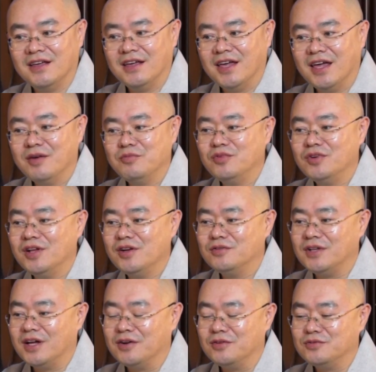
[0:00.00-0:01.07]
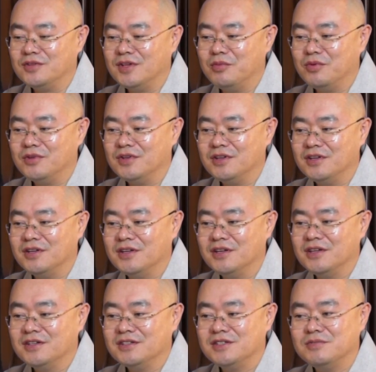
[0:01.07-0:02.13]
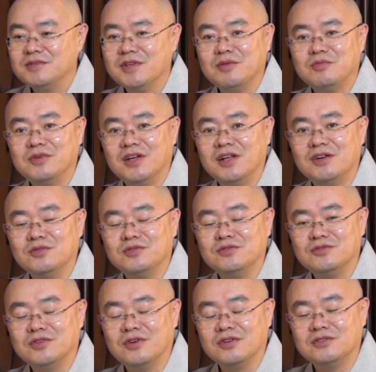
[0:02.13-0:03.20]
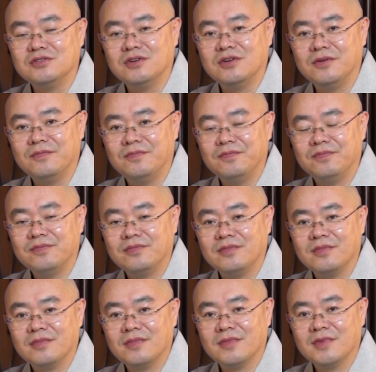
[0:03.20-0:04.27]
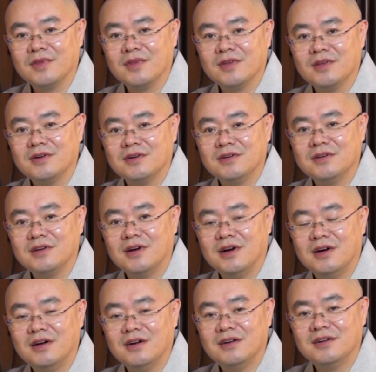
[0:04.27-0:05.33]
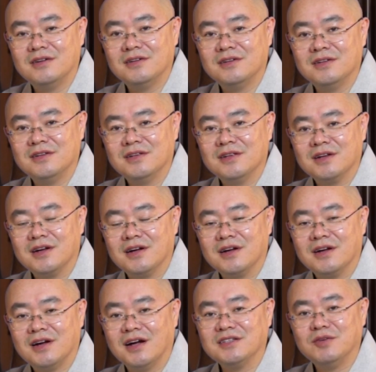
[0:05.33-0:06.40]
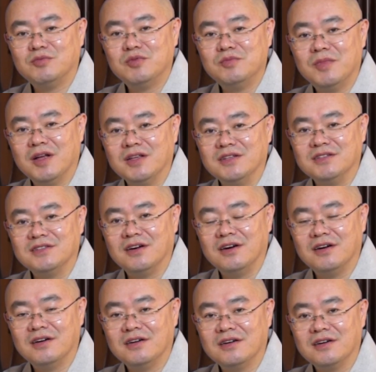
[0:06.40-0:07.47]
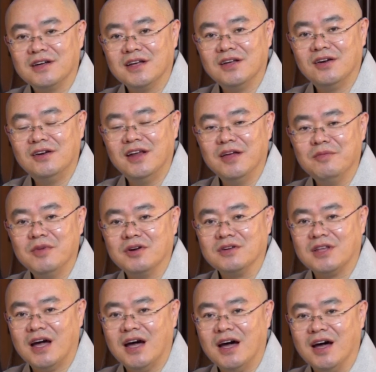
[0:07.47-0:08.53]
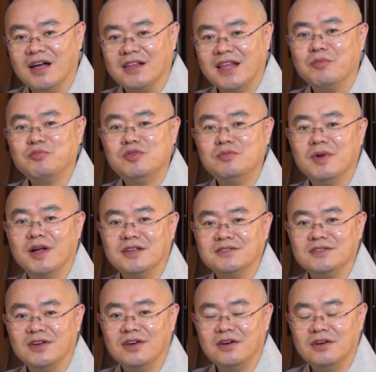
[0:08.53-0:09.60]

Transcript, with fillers: 엔 분의 일로 나눠주다 보니 십사분의 일로 줄은 거죠. 그러니까 각자 불만이 있어. 열네 명 다, 다 불만 있어요.